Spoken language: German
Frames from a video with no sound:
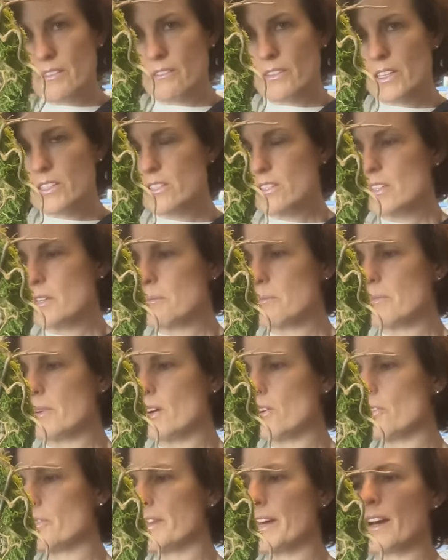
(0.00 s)
was eben
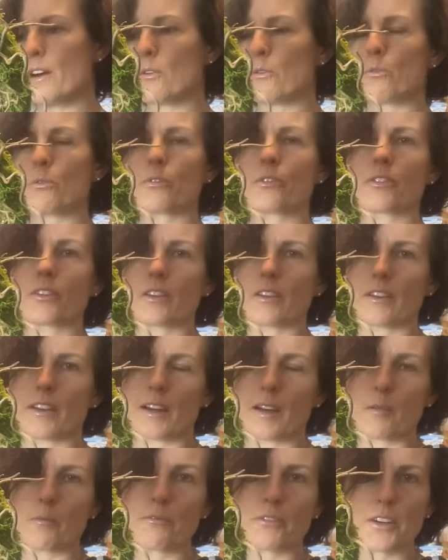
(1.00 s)
auch nach Ostern
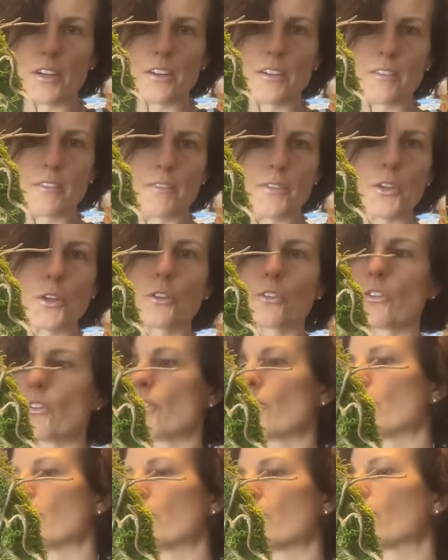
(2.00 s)
einfach noch
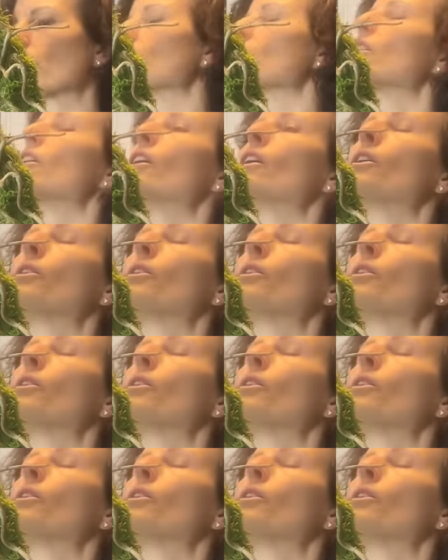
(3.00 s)
toll ist.